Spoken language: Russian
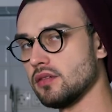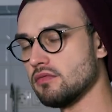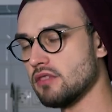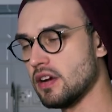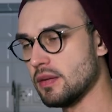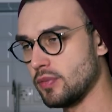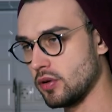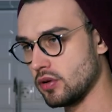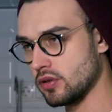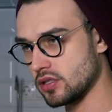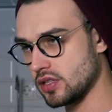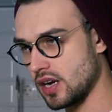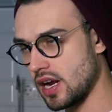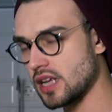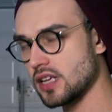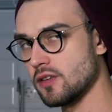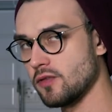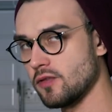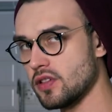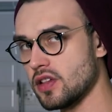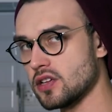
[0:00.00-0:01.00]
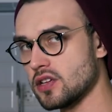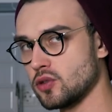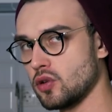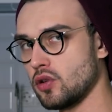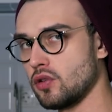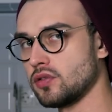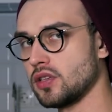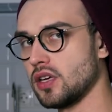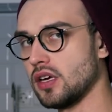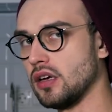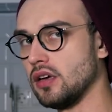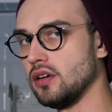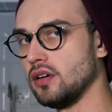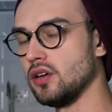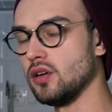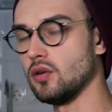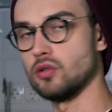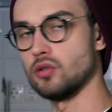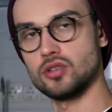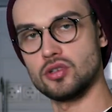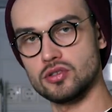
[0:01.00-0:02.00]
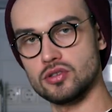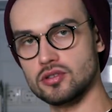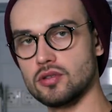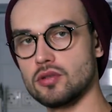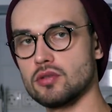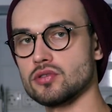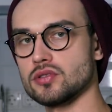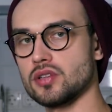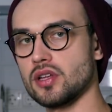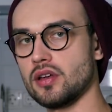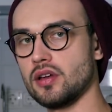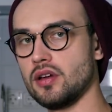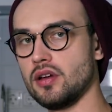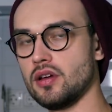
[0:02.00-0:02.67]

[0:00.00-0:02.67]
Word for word: Вопрос крайне философский и очень сложный.